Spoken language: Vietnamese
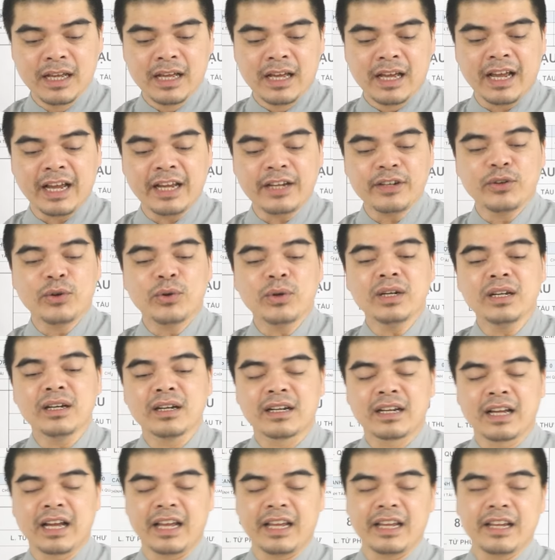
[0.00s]
Hãy nỗ lực,
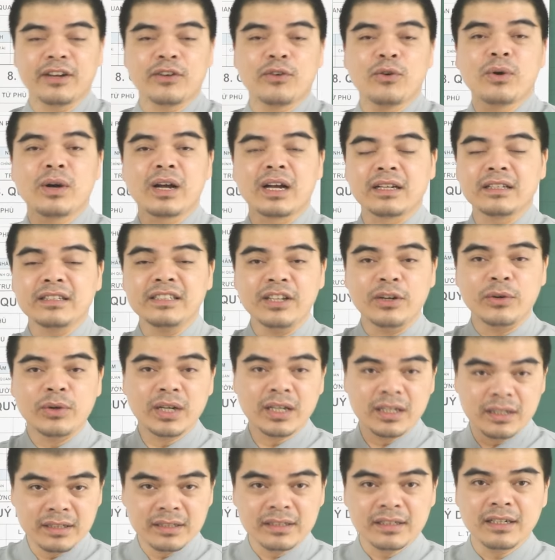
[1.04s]
hãy cố gắng nhiều
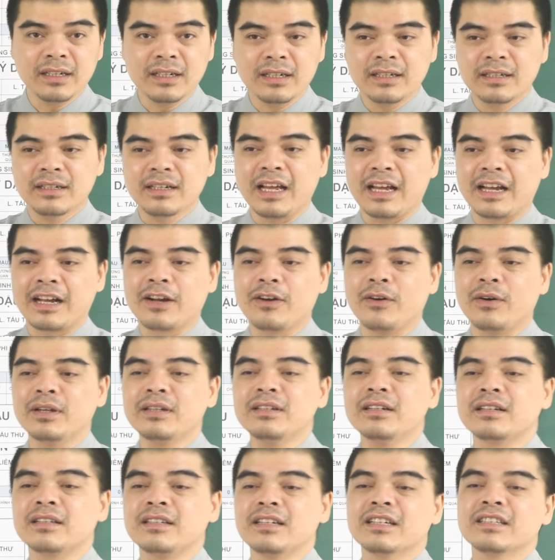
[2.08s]
hơn nữa để có
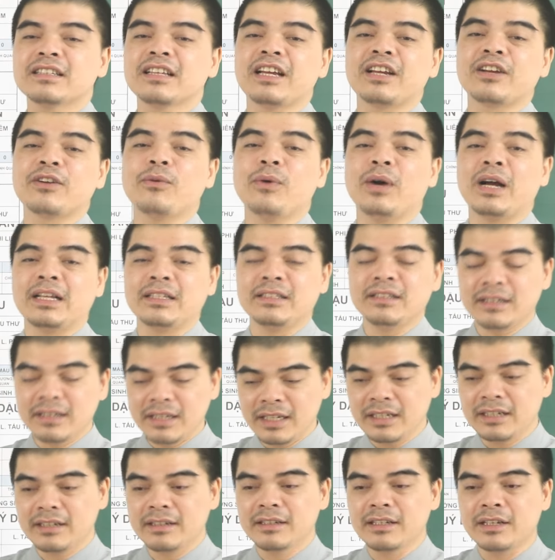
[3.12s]
được những cái thành quả nhất
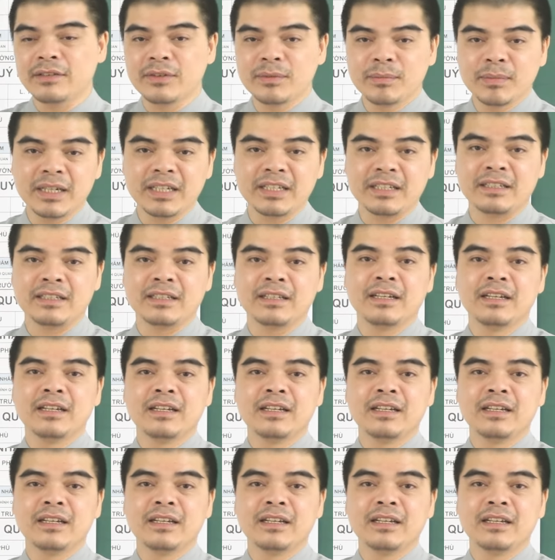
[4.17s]
định đến với mình